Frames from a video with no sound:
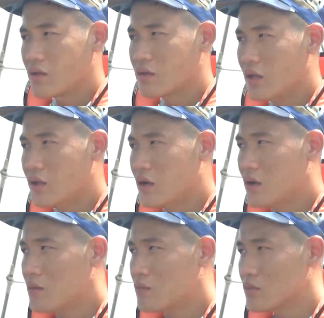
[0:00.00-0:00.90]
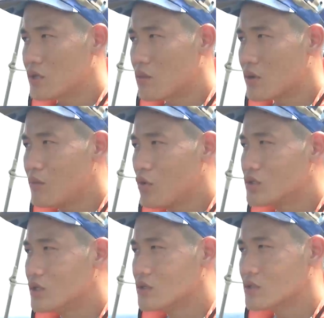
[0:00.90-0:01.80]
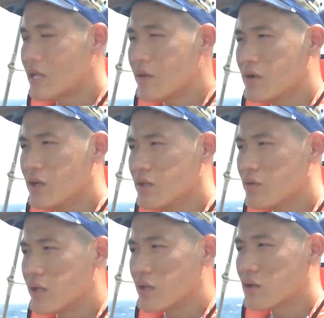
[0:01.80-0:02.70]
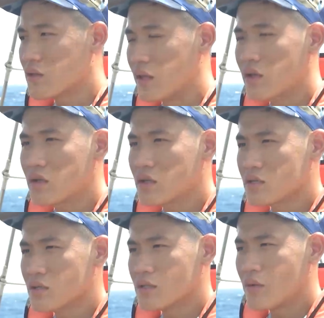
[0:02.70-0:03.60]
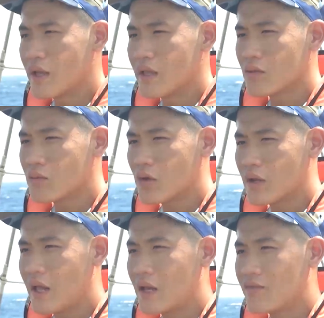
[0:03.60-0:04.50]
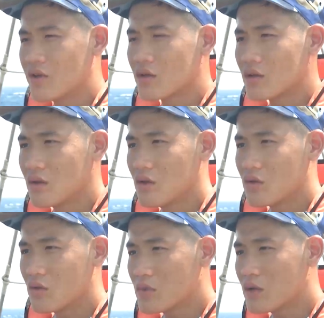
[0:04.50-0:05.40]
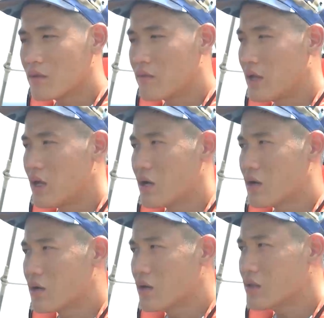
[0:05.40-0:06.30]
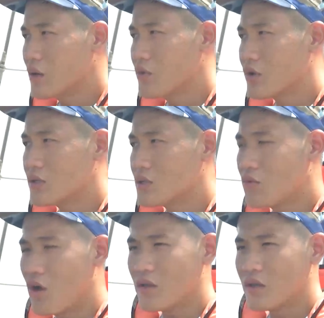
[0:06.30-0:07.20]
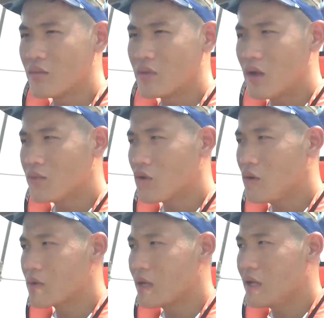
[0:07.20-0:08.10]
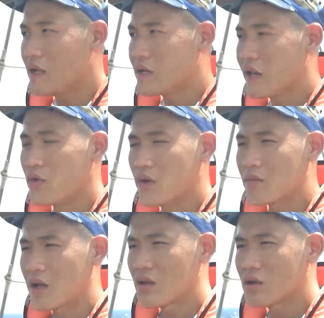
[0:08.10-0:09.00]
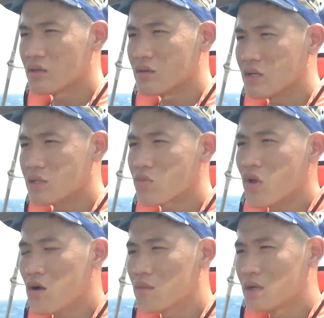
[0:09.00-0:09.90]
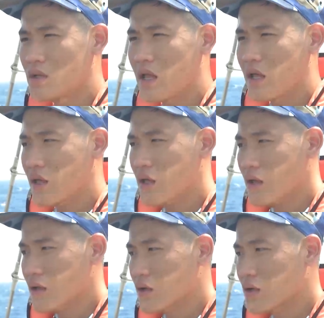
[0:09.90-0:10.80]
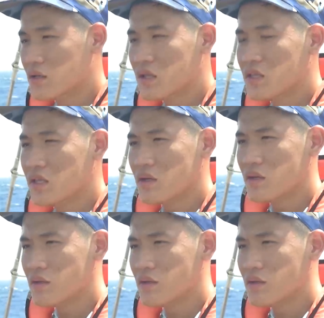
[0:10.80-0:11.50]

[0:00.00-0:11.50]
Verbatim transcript: trên ờ, trong cái môi trường sát với điều kiện thực tiễn ờ, sau này chúng tôi ra làm việc tốt nhất về ờ, khi trong điều kiện sóng gió thì để chúng tôi một cách là rèn luyện bản thân trước sóng gió cũng như là uh, thiên nhiên.